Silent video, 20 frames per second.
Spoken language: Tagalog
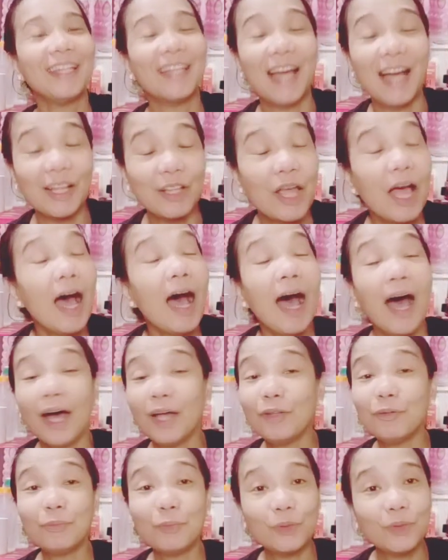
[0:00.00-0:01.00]
yan.
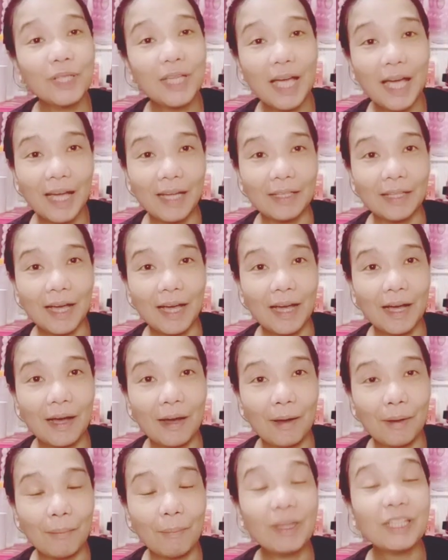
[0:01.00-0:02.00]
Ano po yan? Uh,
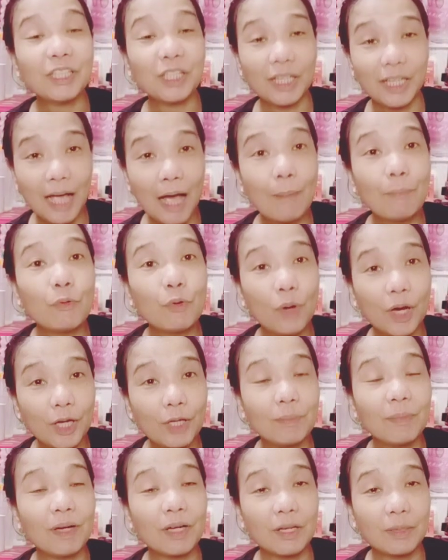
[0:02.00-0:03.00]
ah, matyaga po
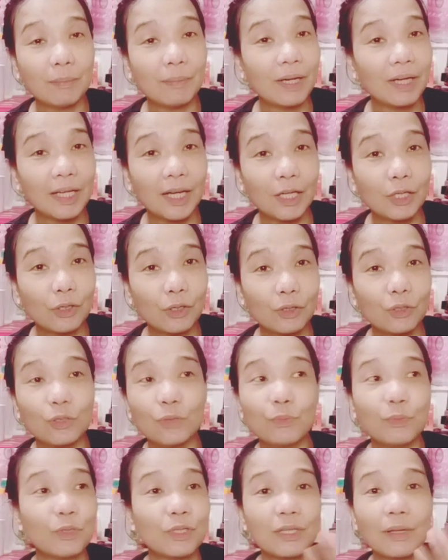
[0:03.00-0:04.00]
kayo mag, mag ano,
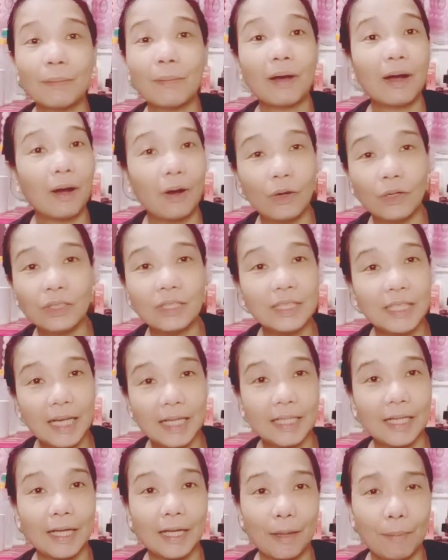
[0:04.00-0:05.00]
dun po sa mga
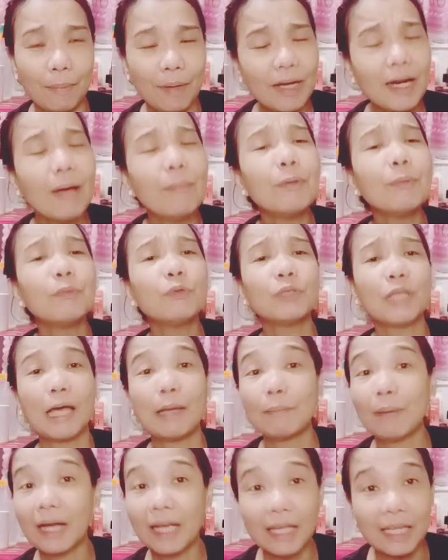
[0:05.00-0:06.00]
online na yan. Marami po
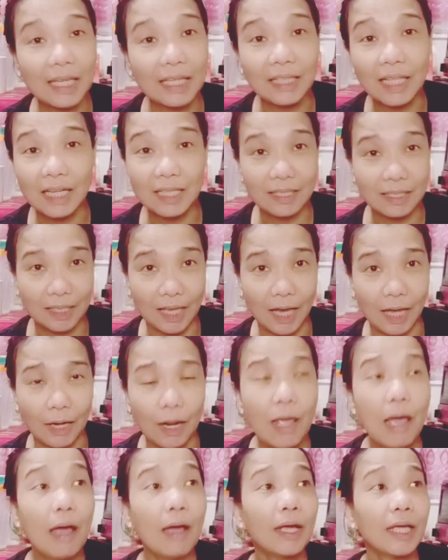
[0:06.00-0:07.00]
tayong makikitang sale.
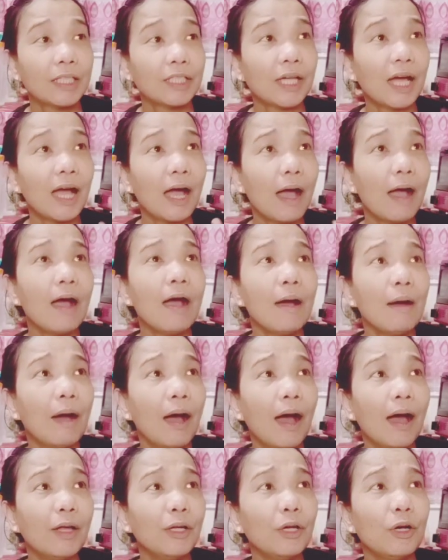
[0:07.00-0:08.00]
Kitsaka,
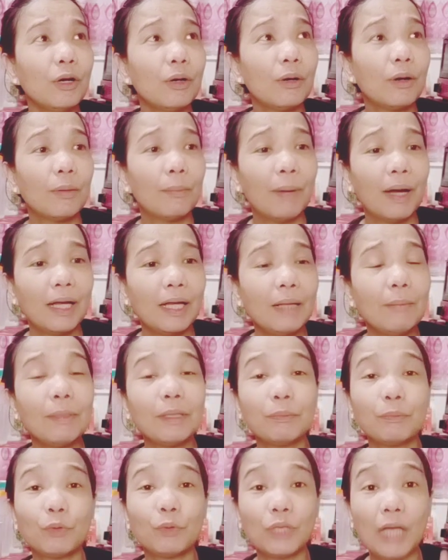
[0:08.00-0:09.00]
ano,
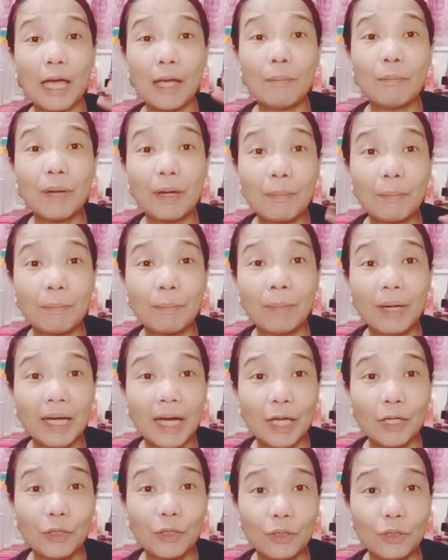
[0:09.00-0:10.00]
malimit po tayong mag, mag
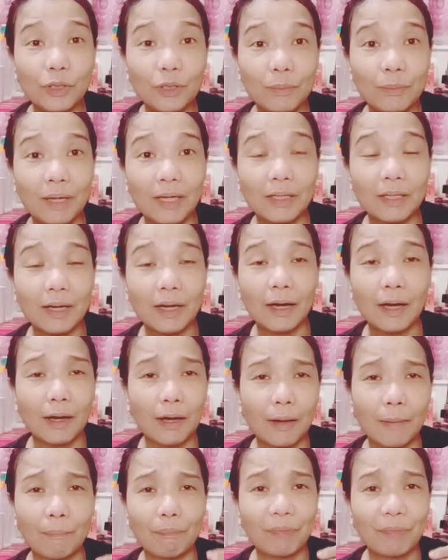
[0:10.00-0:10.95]
ano, no, mag uh,